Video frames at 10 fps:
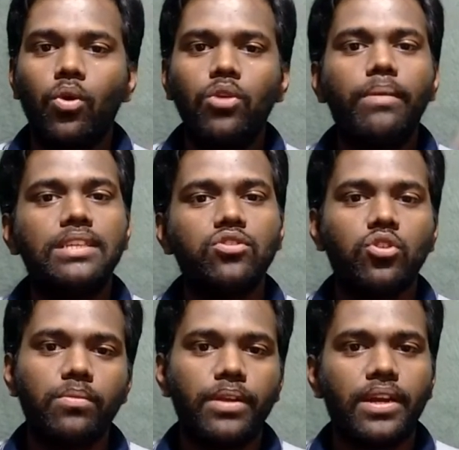ஒரு மேட்ச்
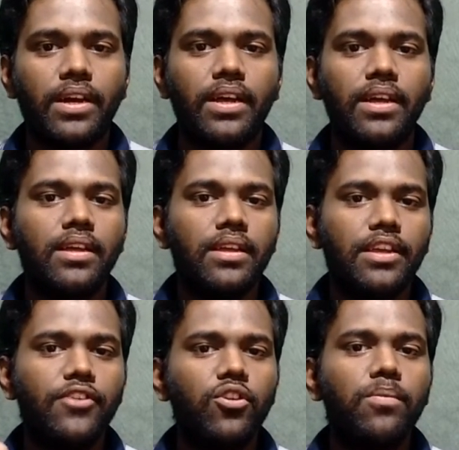தோத்து போயிருக்காங்க
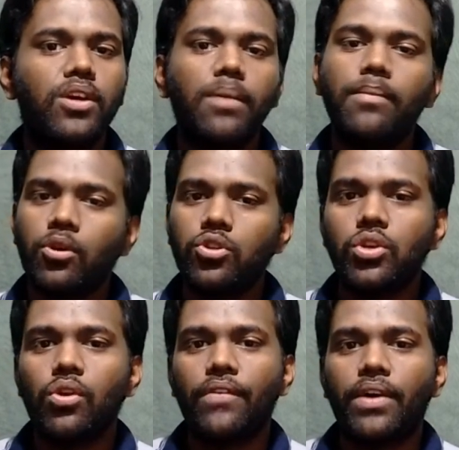இன்னொரு பக்கம்
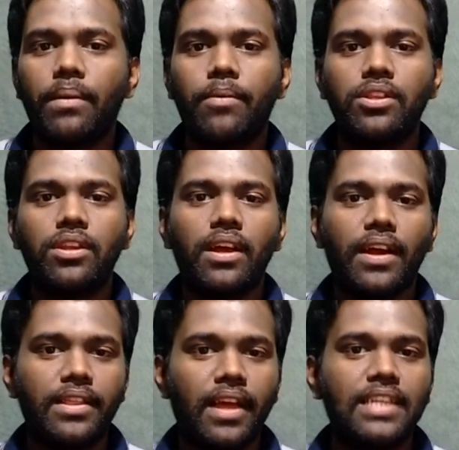ரோஸ்டோட ஃபார்ம் பார்த்தோம்னா
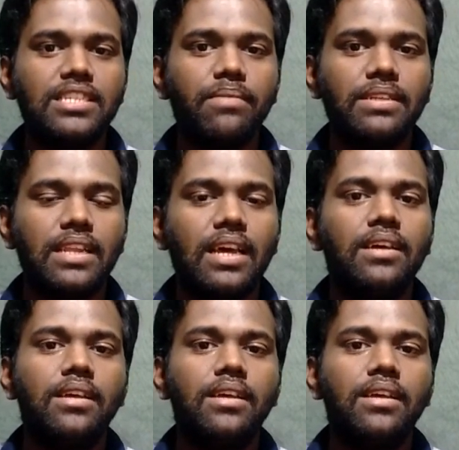கடந்த அஞ்சு மேட்ச்ல